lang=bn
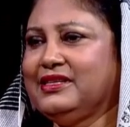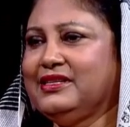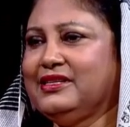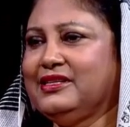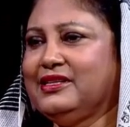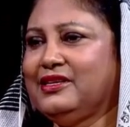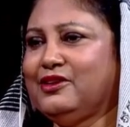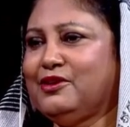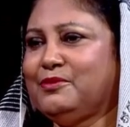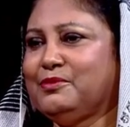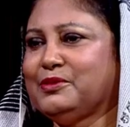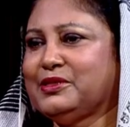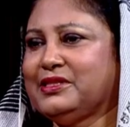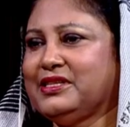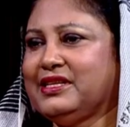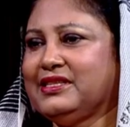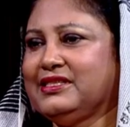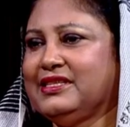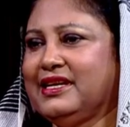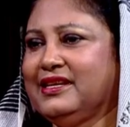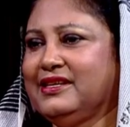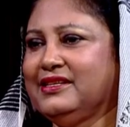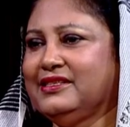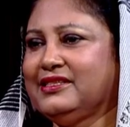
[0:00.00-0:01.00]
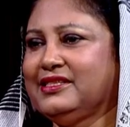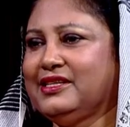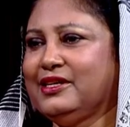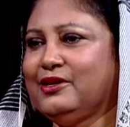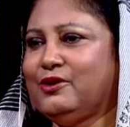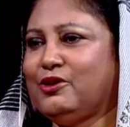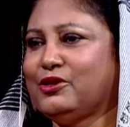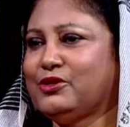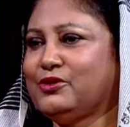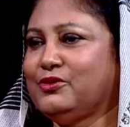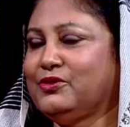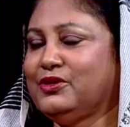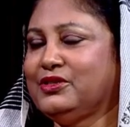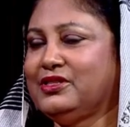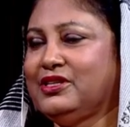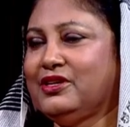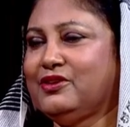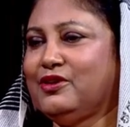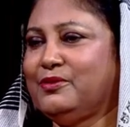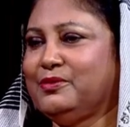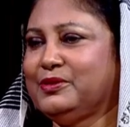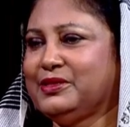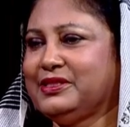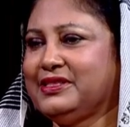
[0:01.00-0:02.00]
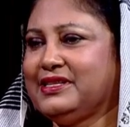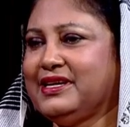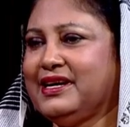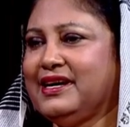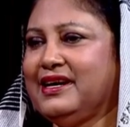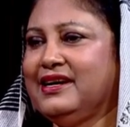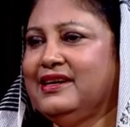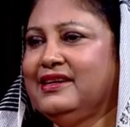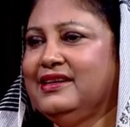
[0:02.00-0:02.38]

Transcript: দিনের অবস্থা জানেন যে অর্থনৈতিক অবস্থা